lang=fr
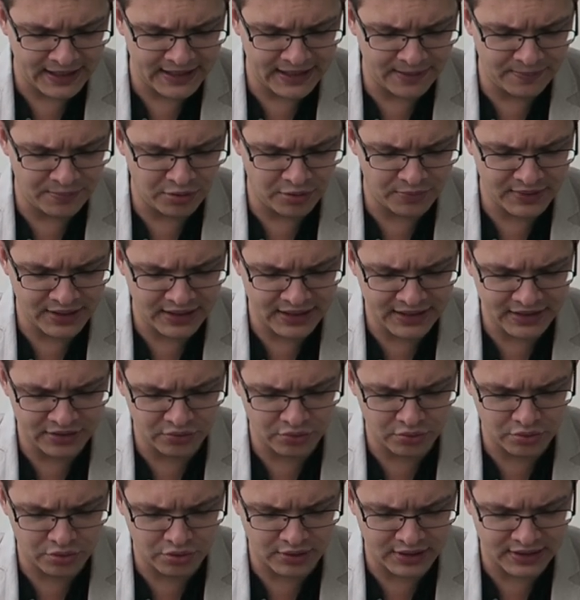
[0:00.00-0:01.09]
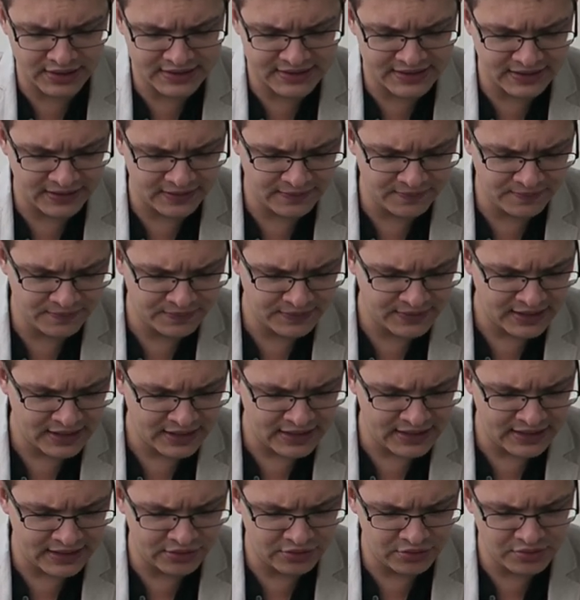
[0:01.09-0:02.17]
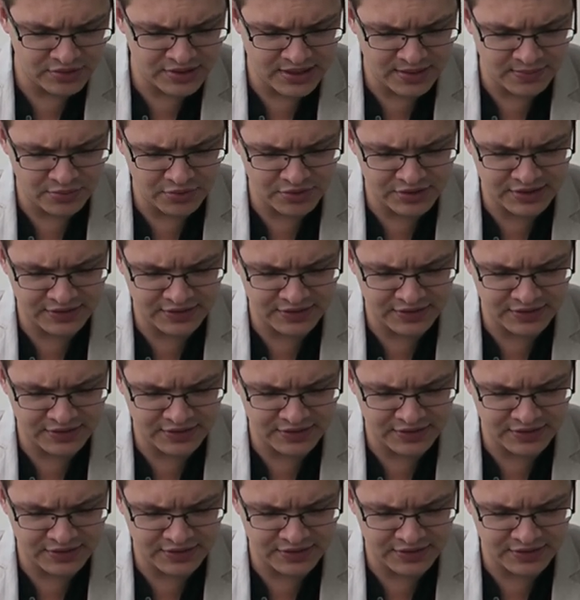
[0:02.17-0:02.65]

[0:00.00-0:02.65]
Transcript: La première lettre aux Corinthiens, la deuxième